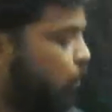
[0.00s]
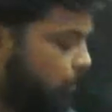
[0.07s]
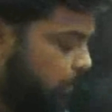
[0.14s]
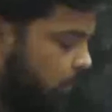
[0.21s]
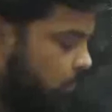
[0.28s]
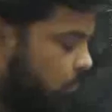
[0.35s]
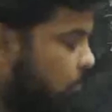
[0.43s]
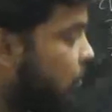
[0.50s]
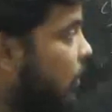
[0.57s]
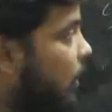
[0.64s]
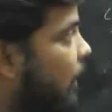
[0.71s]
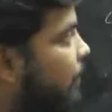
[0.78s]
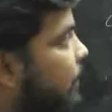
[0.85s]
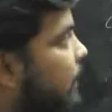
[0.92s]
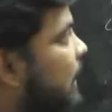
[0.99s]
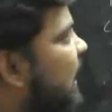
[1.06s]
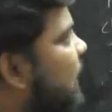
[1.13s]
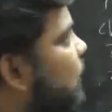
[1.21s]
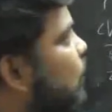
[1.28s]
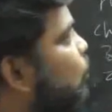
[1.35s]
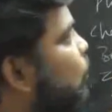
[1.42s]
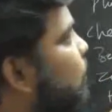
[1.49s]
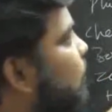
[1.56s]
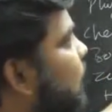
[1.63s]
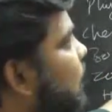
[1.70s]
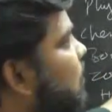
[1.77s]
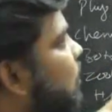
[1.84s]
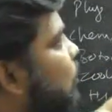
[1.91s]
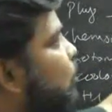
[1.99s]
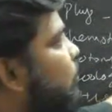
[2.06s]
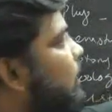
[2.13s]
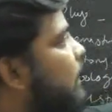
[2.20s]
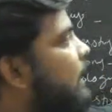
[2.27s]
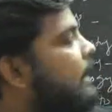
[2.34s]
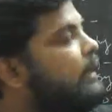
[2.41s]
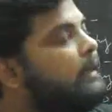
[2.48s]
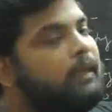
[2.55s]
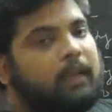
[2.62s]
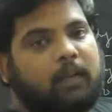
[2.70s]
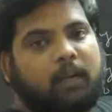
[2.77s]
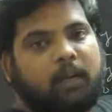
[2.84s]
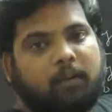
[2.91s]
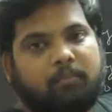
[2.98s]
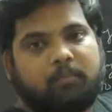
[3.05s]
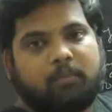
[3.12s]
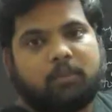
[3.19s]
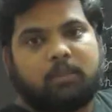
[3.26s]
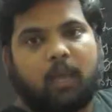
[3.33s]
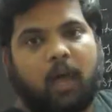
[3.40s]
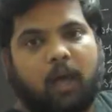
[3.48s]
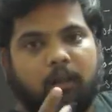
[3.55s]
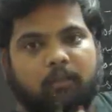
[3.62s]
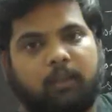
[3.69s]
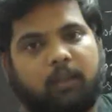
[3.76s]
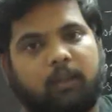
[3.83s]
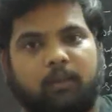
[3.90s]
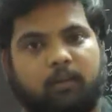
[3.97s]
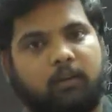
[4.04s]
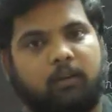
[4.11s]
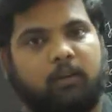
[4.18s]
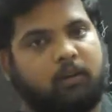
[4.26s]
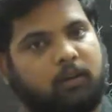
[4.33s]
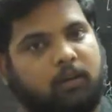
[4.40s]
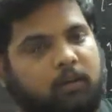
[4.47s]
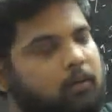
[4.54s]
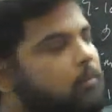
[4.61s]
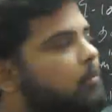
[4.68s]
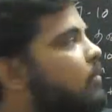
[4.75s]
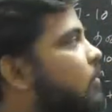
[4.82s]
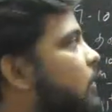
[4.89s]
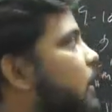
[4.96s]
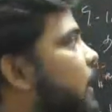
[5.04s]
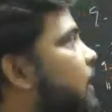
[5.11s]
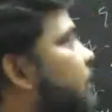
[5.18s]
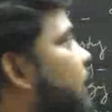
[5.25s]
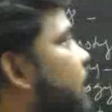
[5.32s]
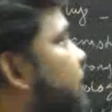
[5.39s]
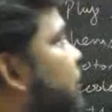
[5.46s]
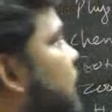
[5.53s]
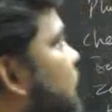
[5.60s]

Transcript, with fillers: குறிப்புகள் ஓகேங்களா இலக்கண குறிப்புகள் மற்றும் இலக்கணம் சார்ந்த கேள்விகள்